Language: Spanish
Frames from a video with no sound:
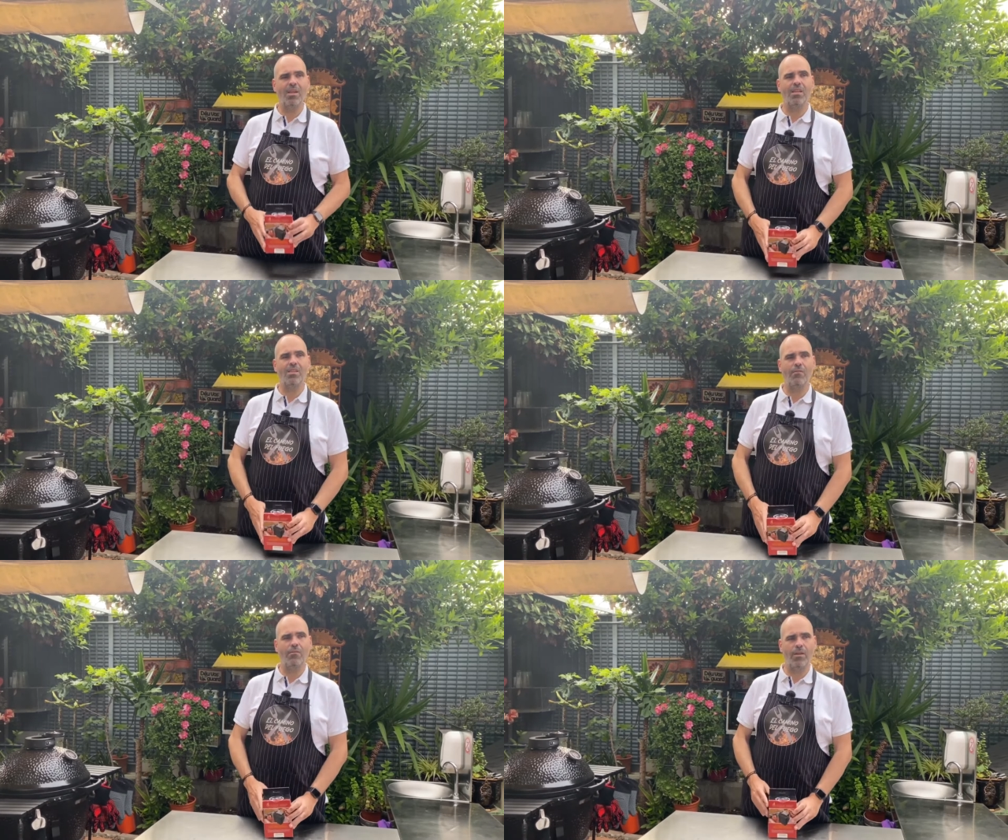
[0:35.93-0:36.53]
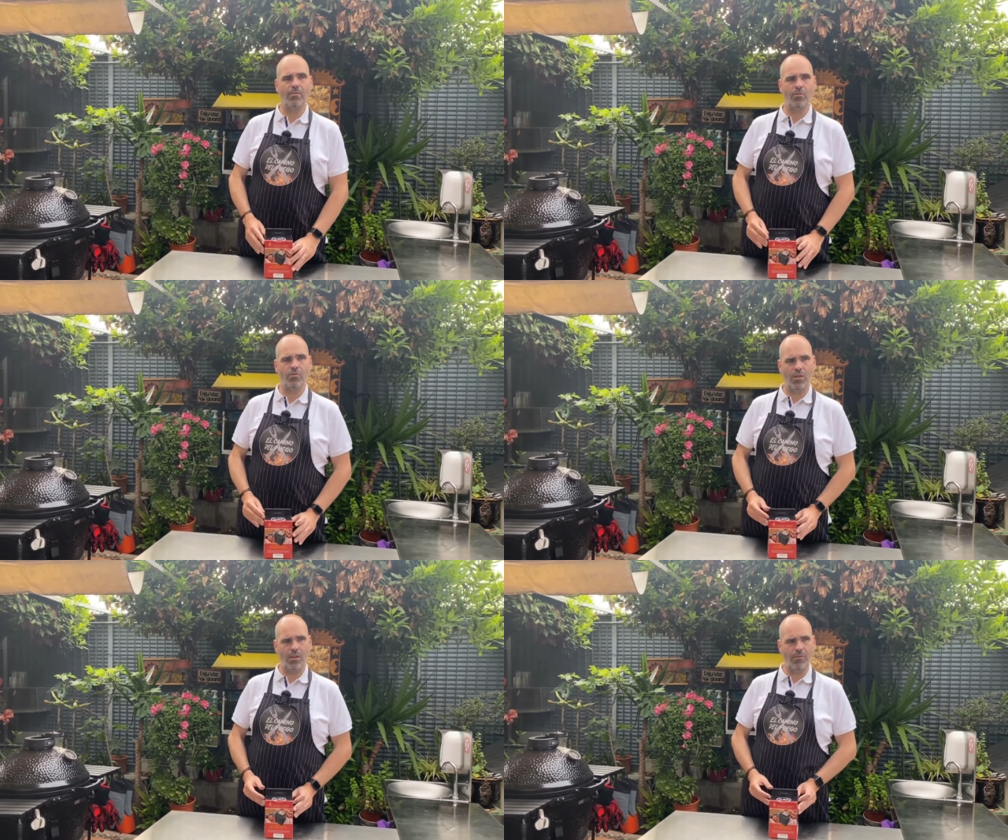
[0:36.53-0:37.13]
¿Qué es el
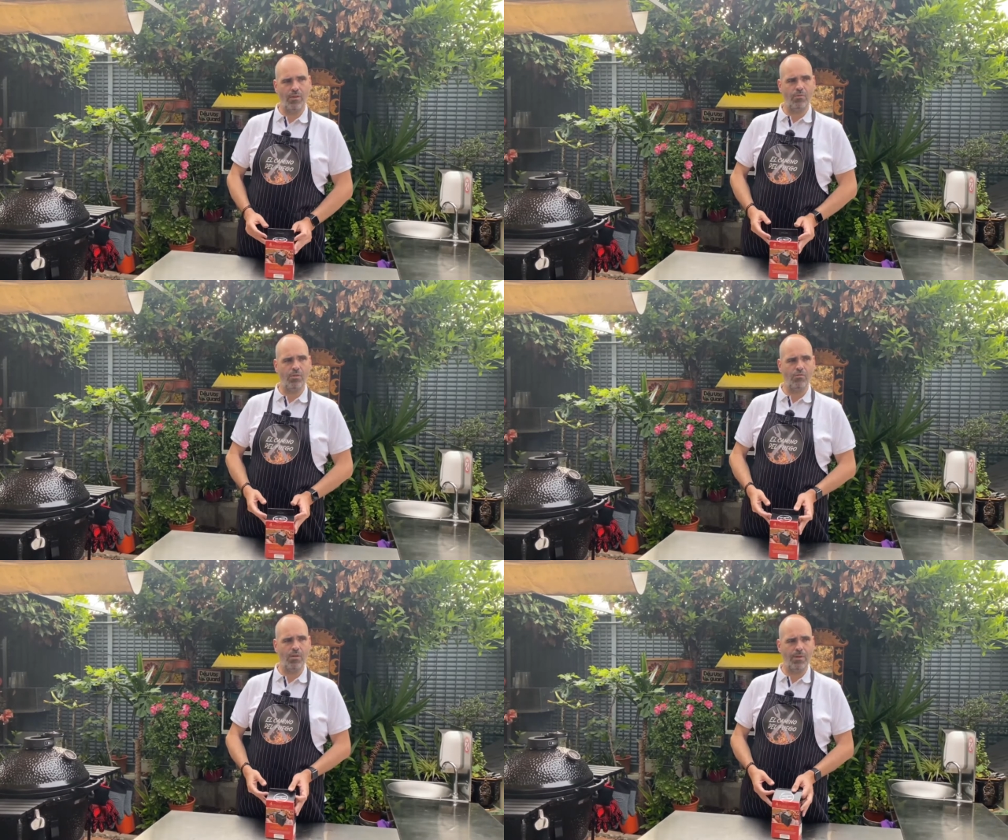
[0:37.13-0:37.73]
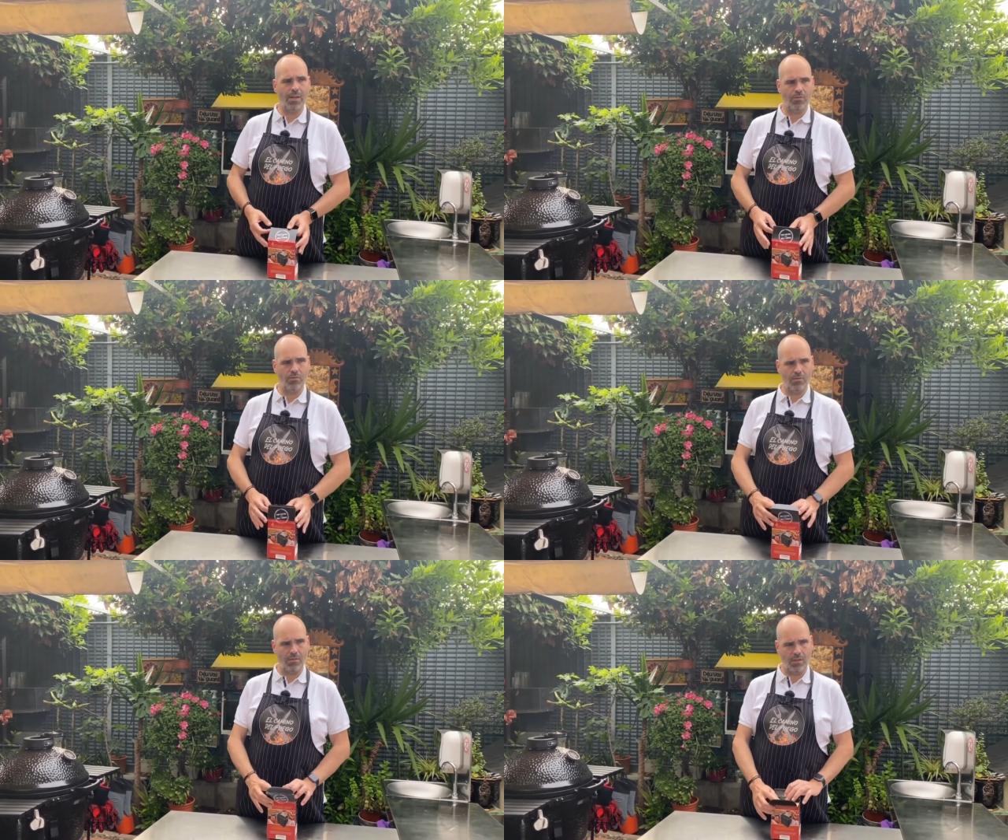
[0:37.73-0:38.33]
Flamebox? El Flamebox es un
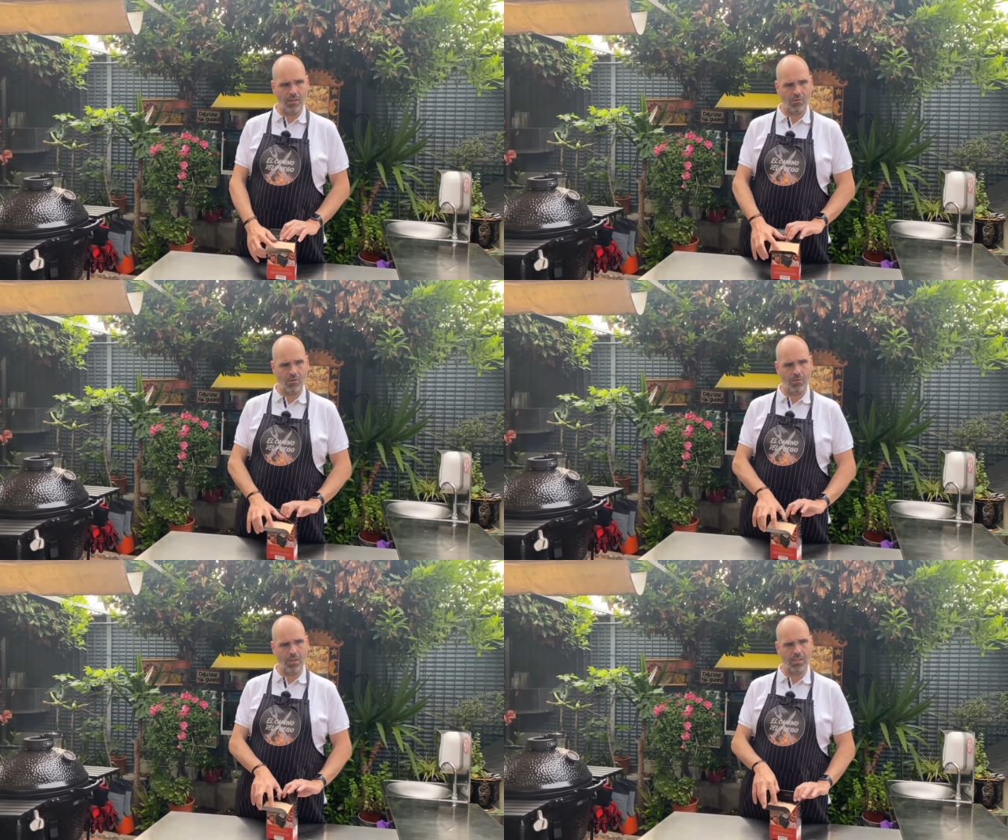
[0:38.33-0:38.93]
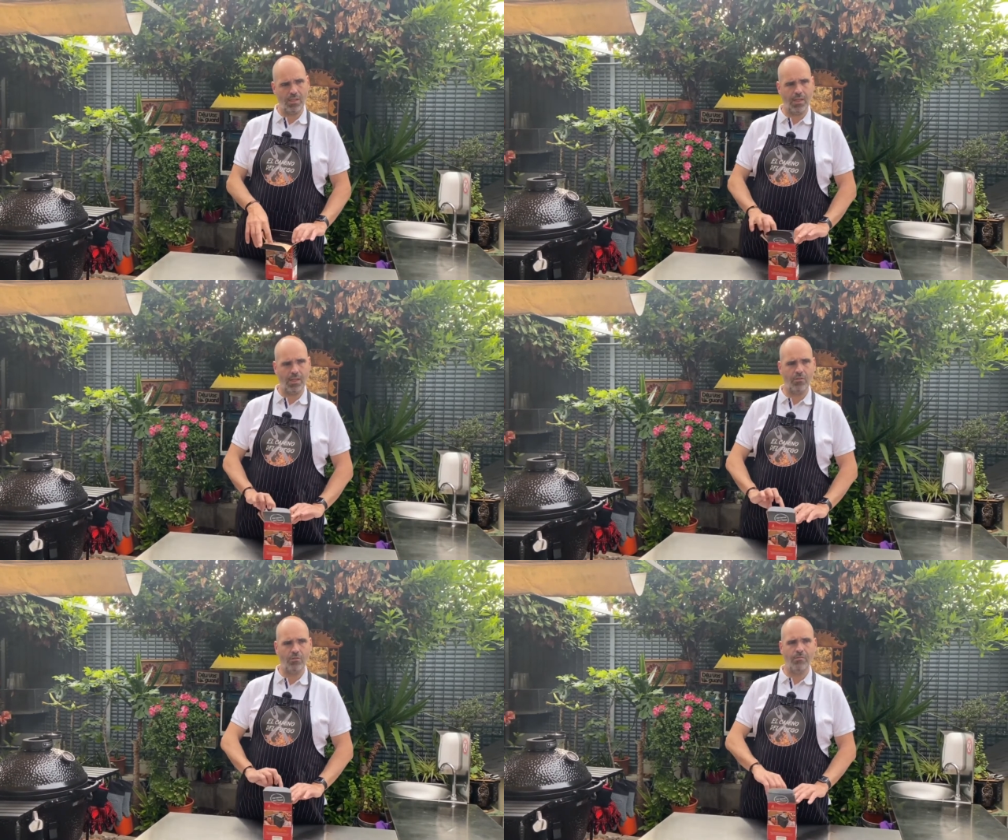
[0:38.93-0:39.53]
aparato que os lo voy a ir
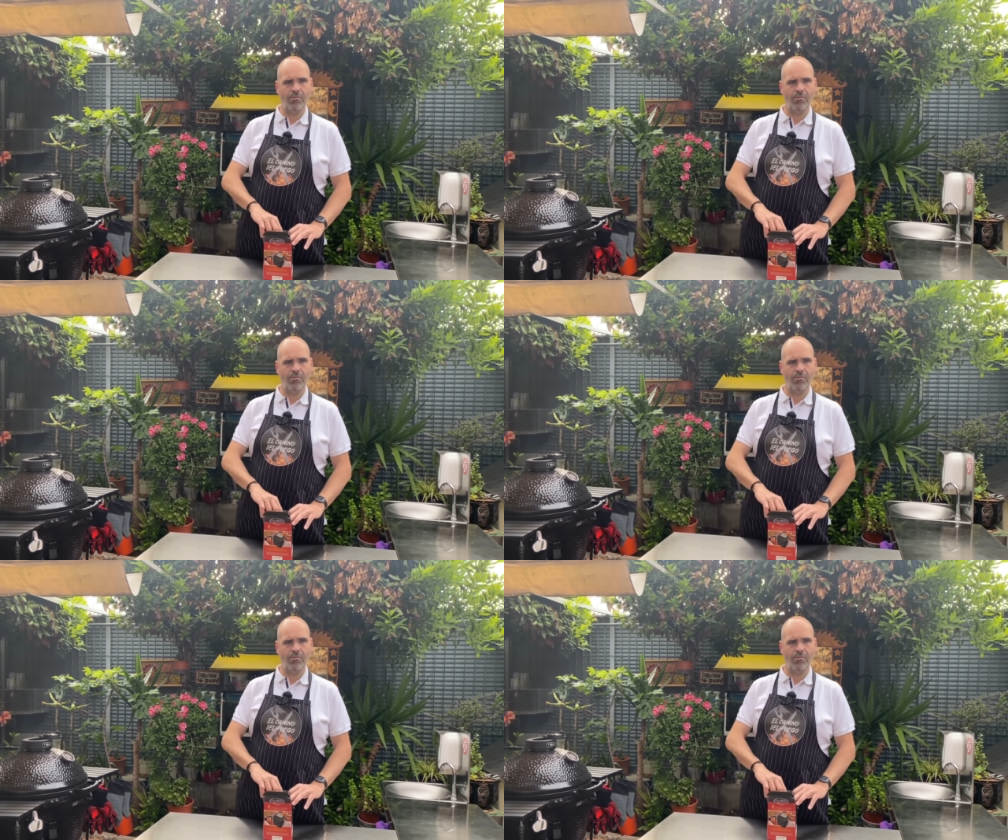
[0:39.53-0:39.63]
sacando.